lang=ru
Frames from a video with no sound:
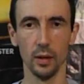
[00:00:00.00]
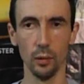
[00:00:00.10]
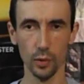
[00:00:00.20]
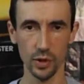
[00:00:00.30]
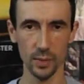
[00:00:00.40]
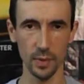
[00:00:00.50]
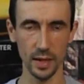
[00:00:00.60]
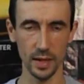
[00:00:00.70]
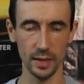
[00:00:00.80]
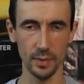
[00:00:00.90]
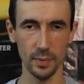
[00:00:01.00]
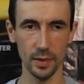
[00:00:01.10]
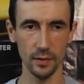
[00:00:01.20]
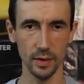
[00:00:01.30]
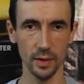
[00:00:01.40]
Лучше передний
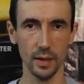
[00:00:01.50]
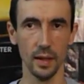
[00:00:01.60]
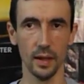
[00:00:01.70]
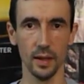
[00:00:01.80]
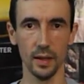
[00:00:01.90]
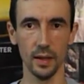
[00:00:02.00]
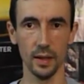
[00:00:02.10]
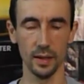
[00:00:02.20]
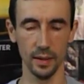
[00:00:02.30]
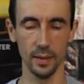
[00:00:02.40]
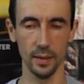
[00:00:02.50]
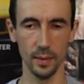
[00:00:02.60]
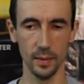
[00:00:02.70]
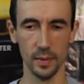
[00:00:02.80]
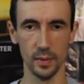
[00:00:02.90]
привод.
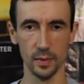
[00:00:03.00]
Э,